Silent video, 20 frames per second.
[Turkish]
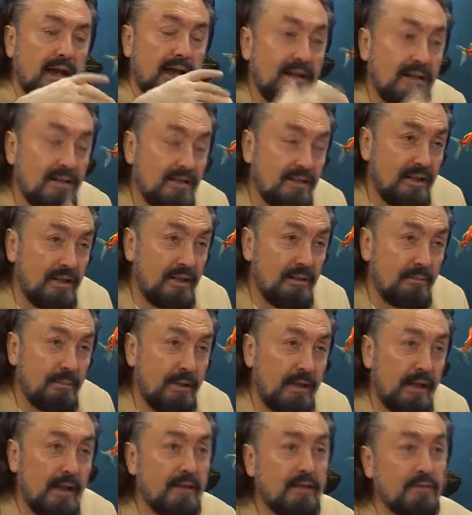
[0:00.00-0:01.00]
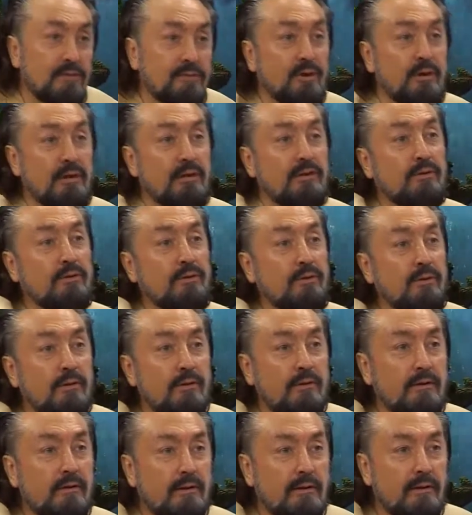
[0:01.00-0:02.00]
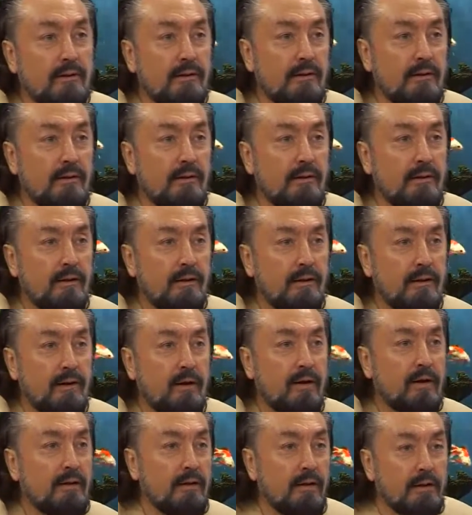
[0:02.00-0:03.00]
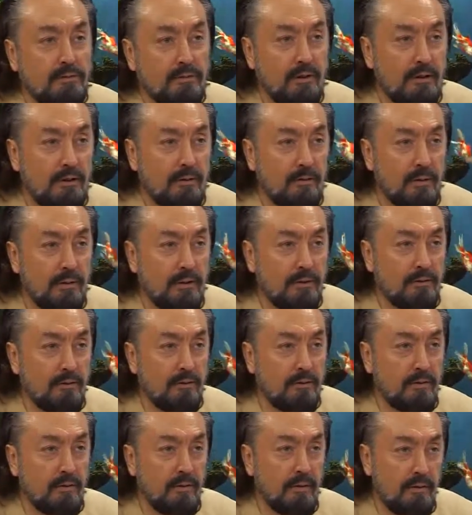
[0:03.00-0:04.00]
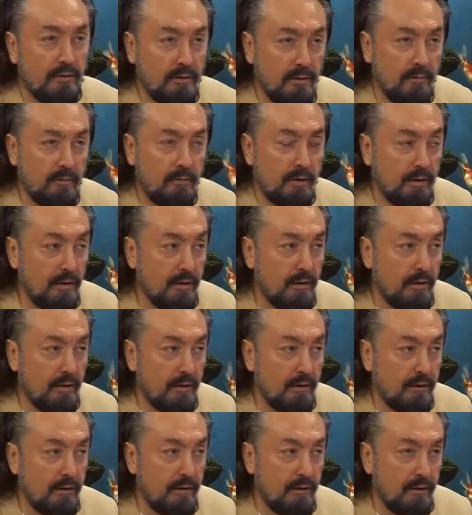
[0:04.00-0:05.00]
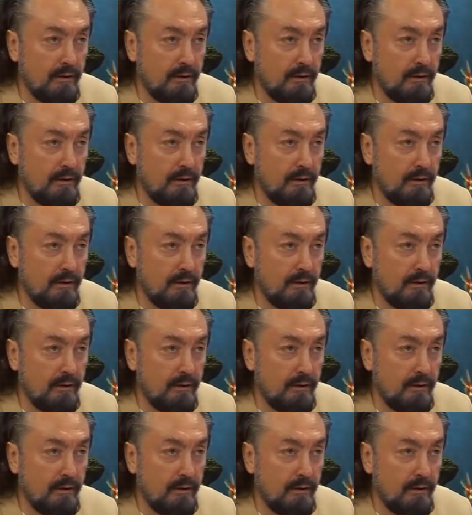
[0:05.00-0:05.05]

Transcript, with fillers: Her şeyi bilen söyledi diyor. Allah söyledi bana diyor. Değil mi? Evet.